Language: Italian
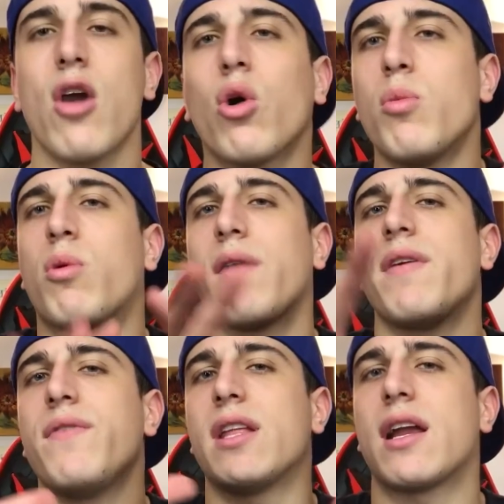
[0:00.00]
e io comunque
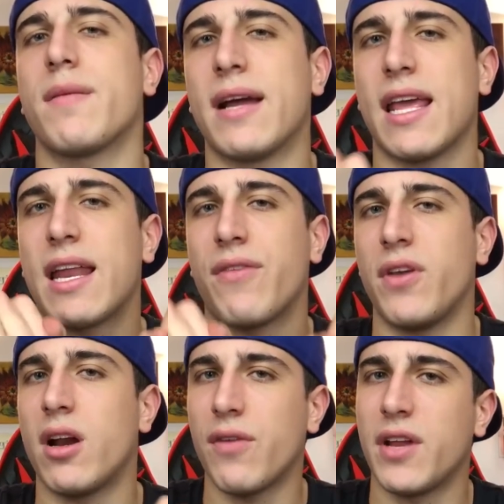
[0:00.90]
vi invito a rimanere
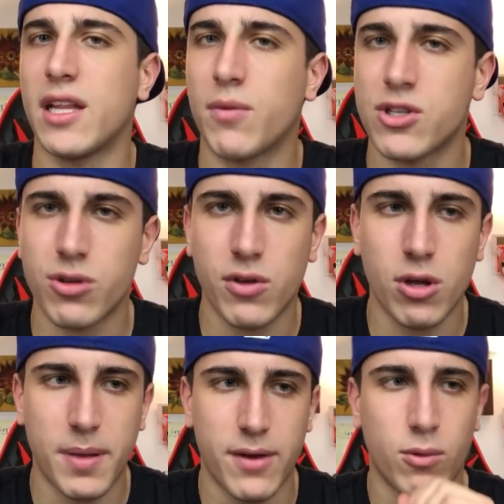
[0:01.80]
fino alla fine di questo
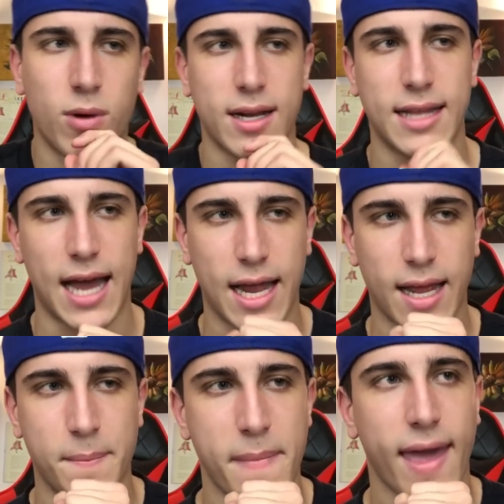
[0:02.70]
video per
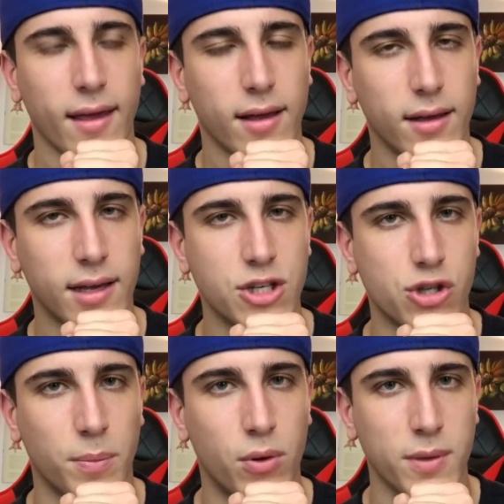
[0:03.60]
guardare me che
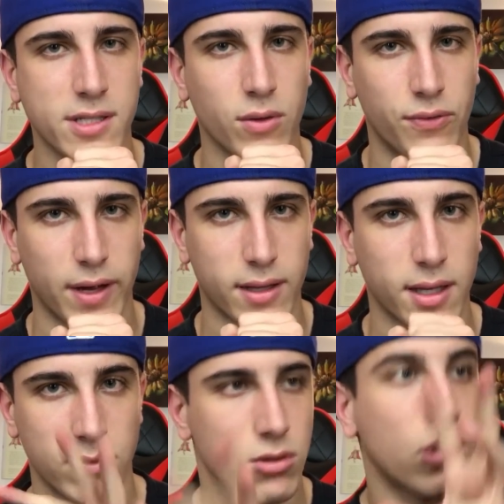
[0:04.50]
shoppo questa
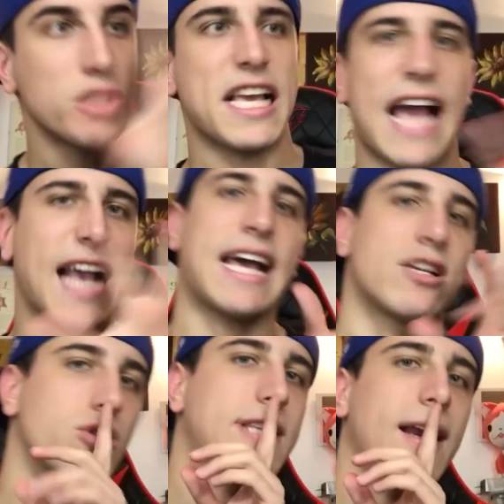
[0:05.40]
offerta. No, così, a
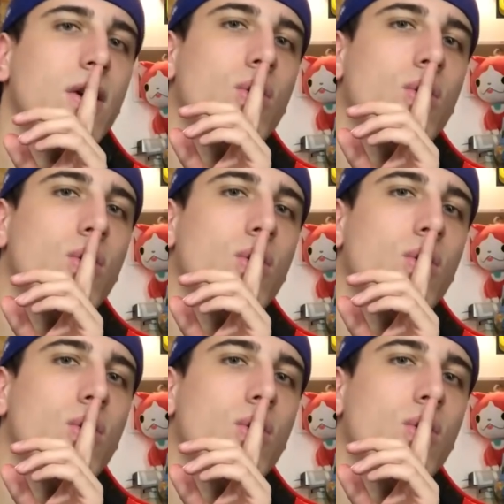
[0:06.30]
caso, dal